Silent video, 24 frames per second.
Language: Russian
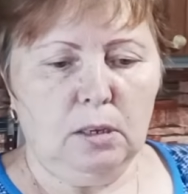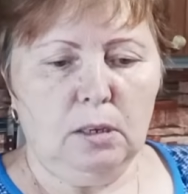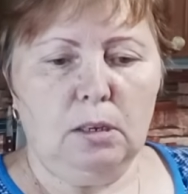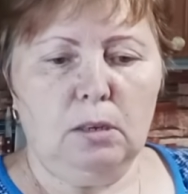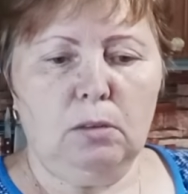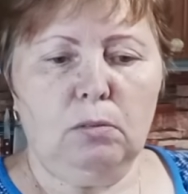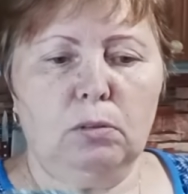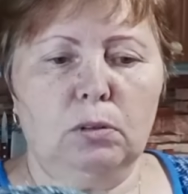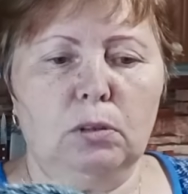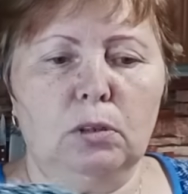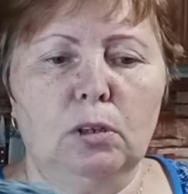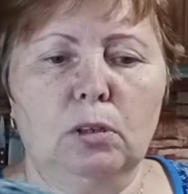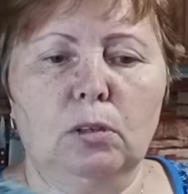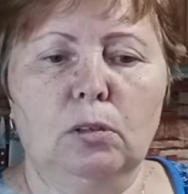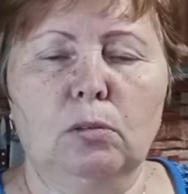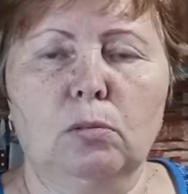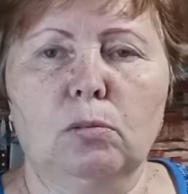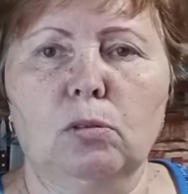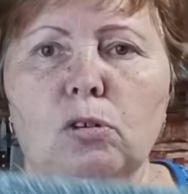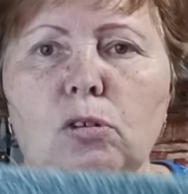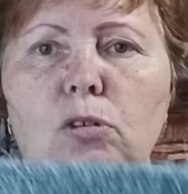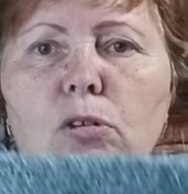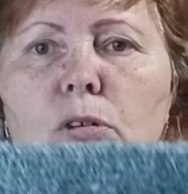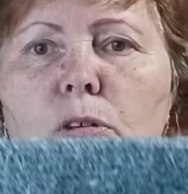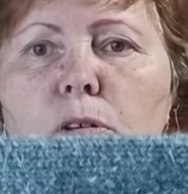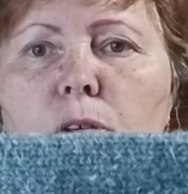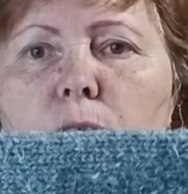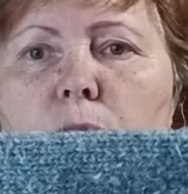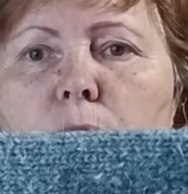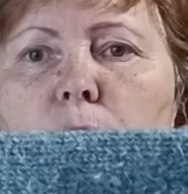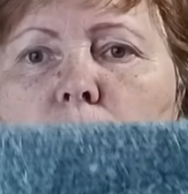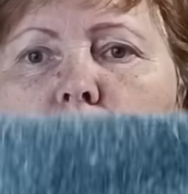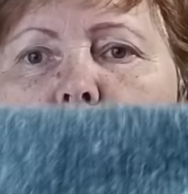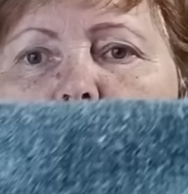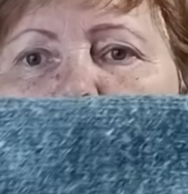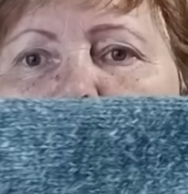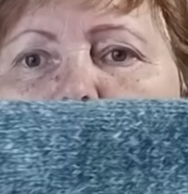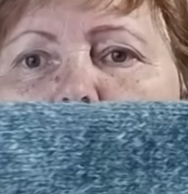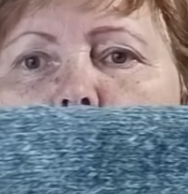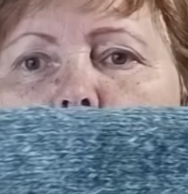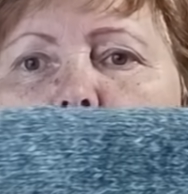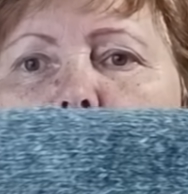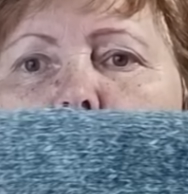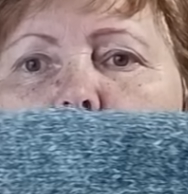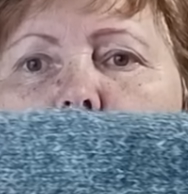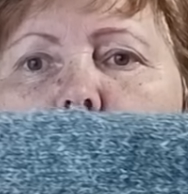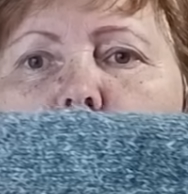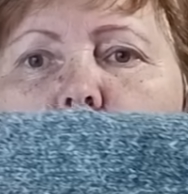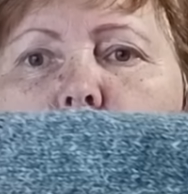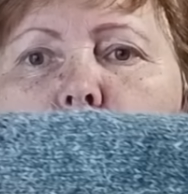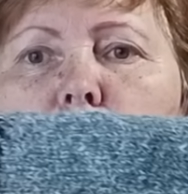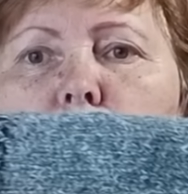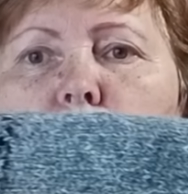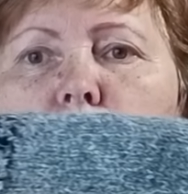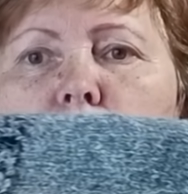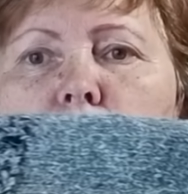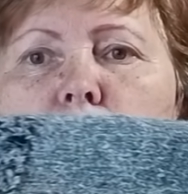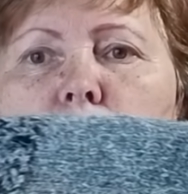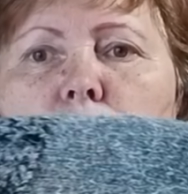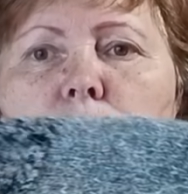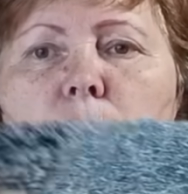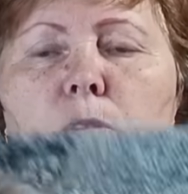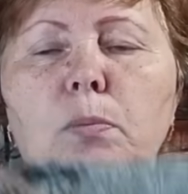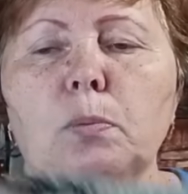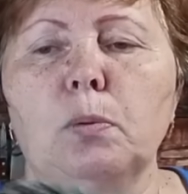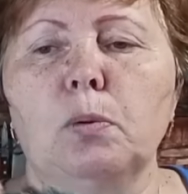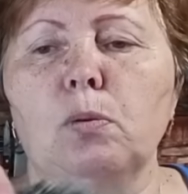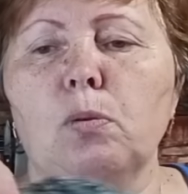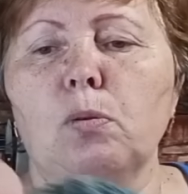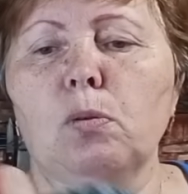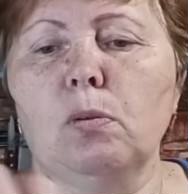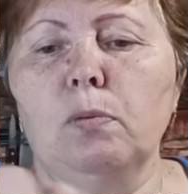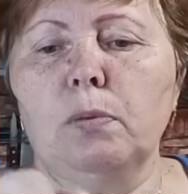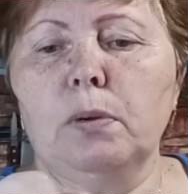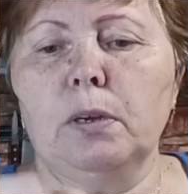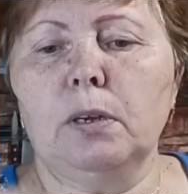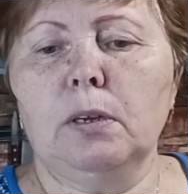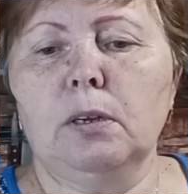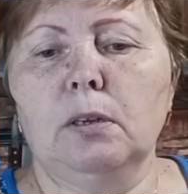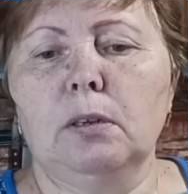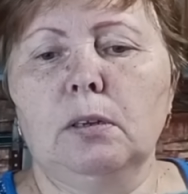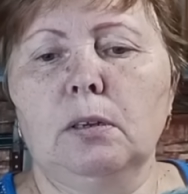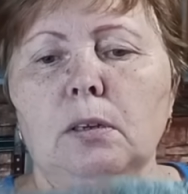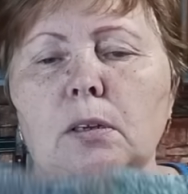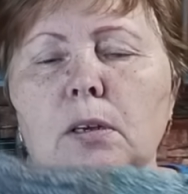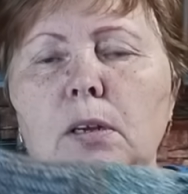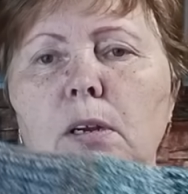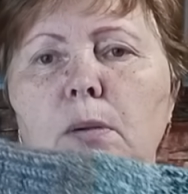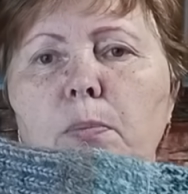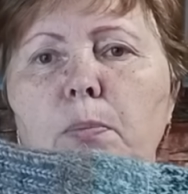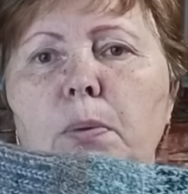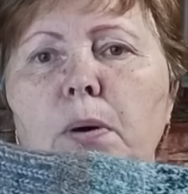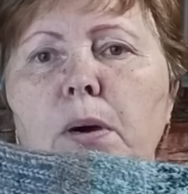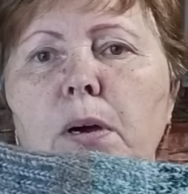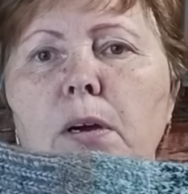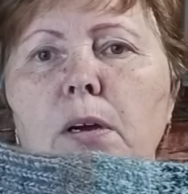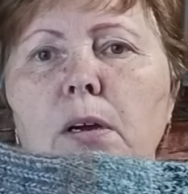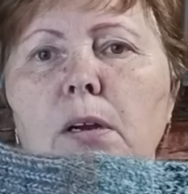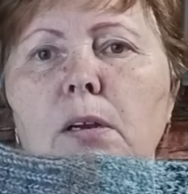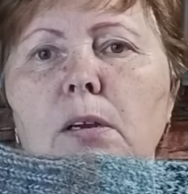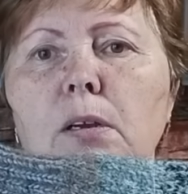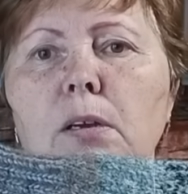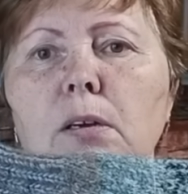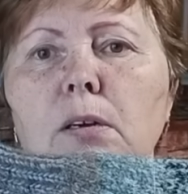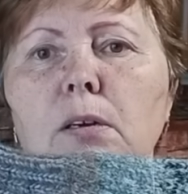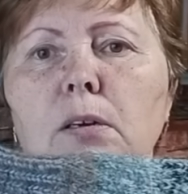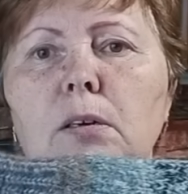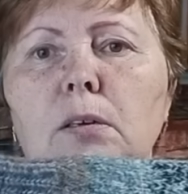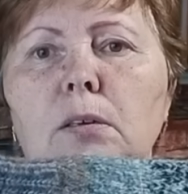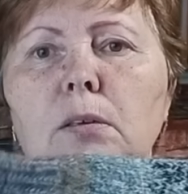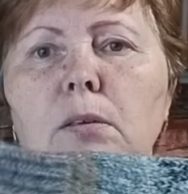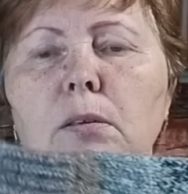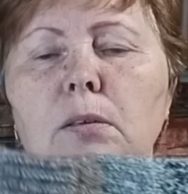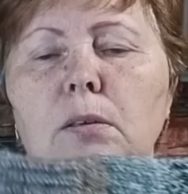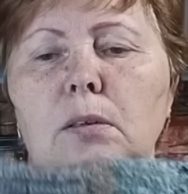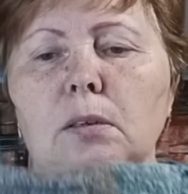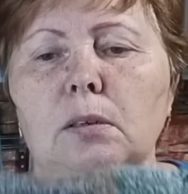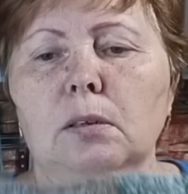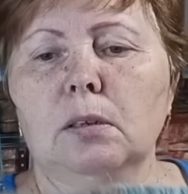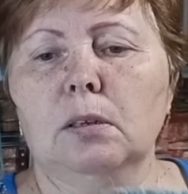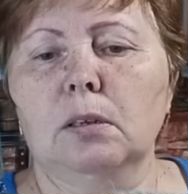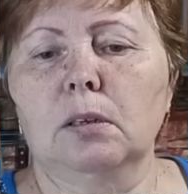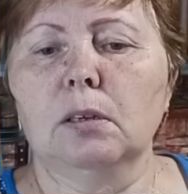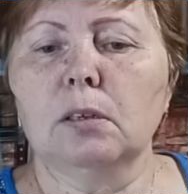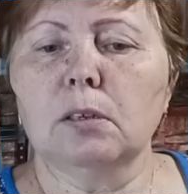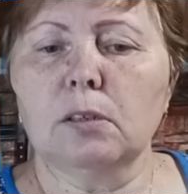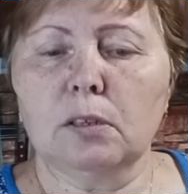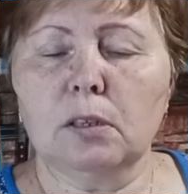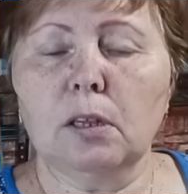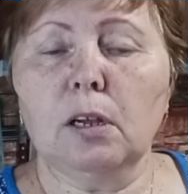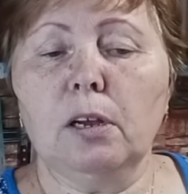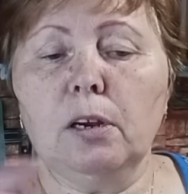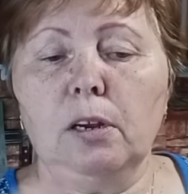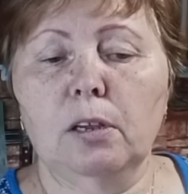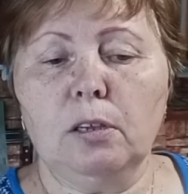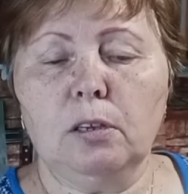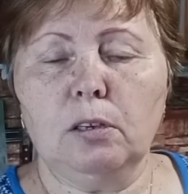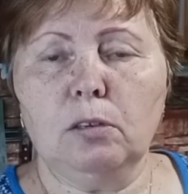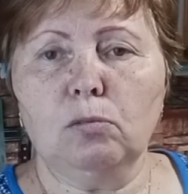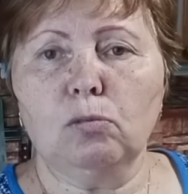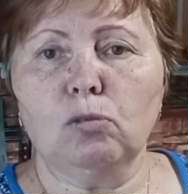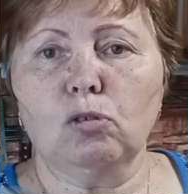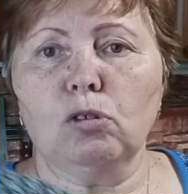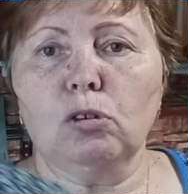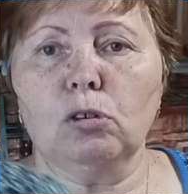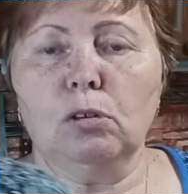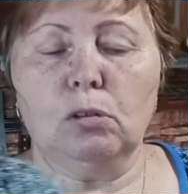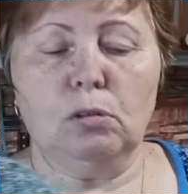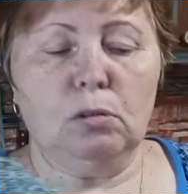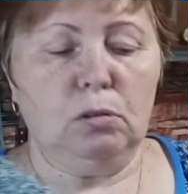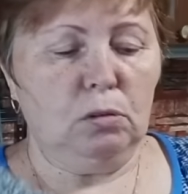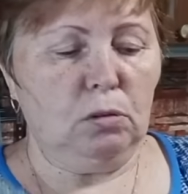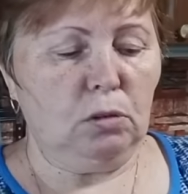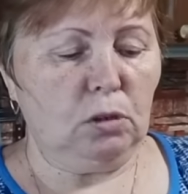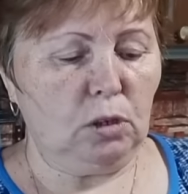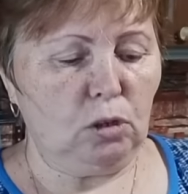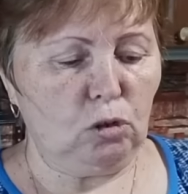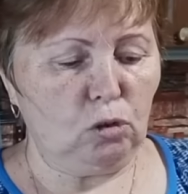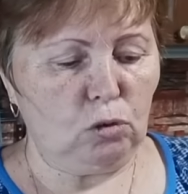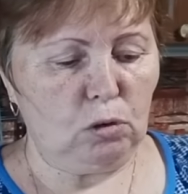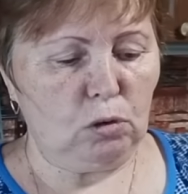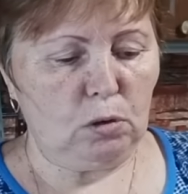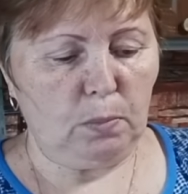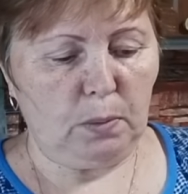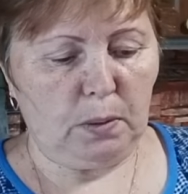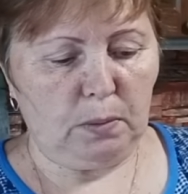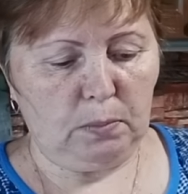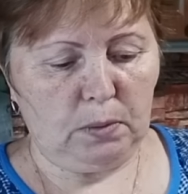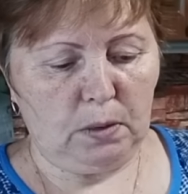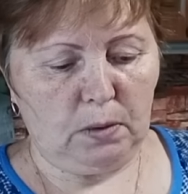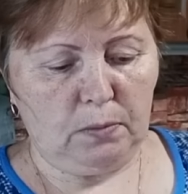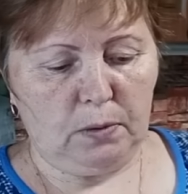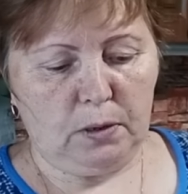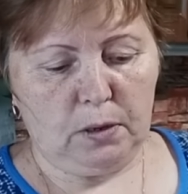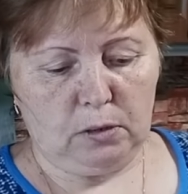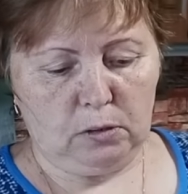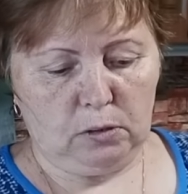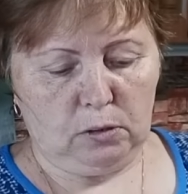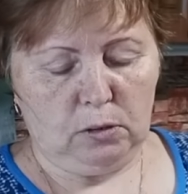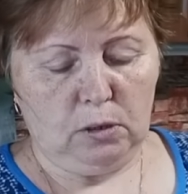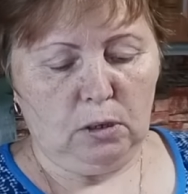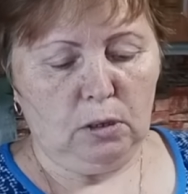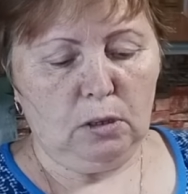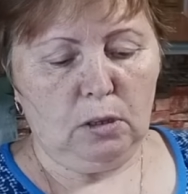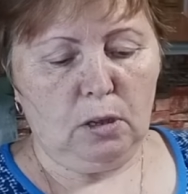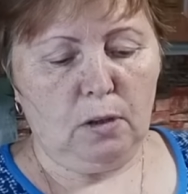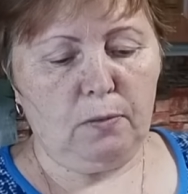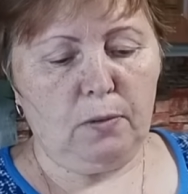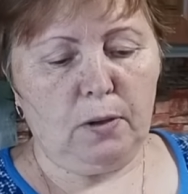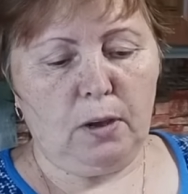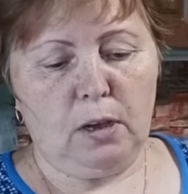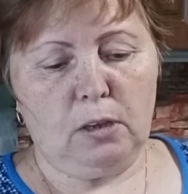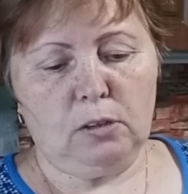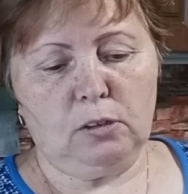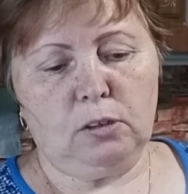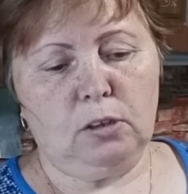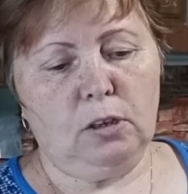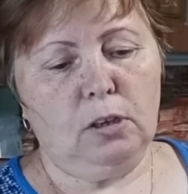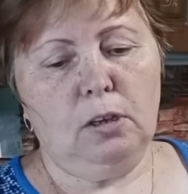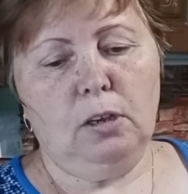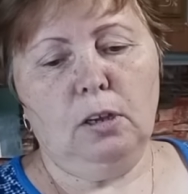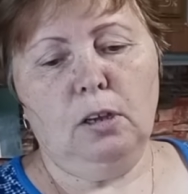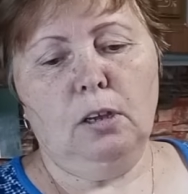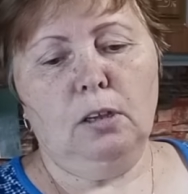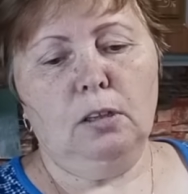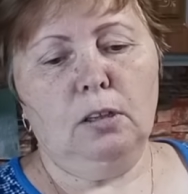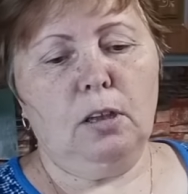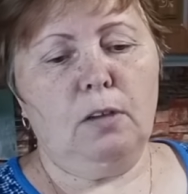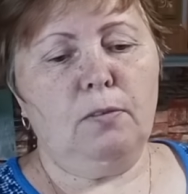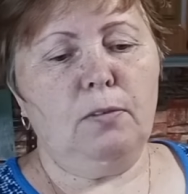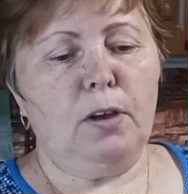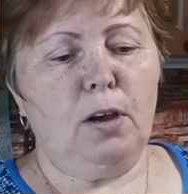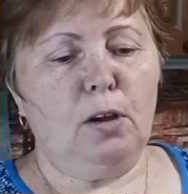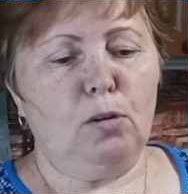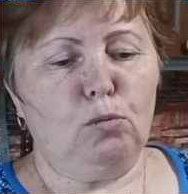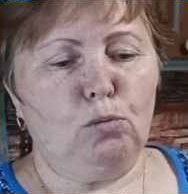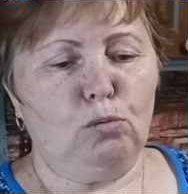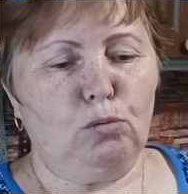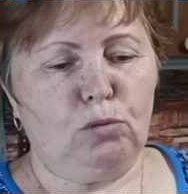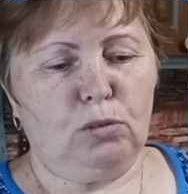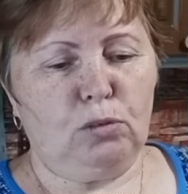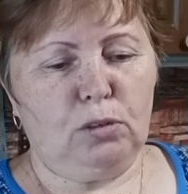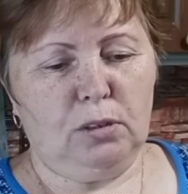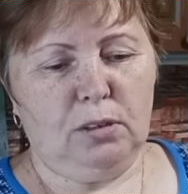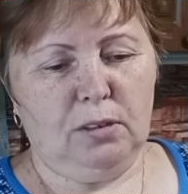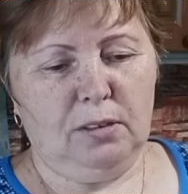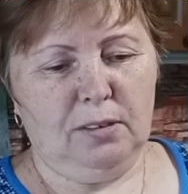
И вот это тоже. Вот резинка пуховая или пагольник. Старенький уже, не скажешь, что они прям навяз. Навяз. Навякус.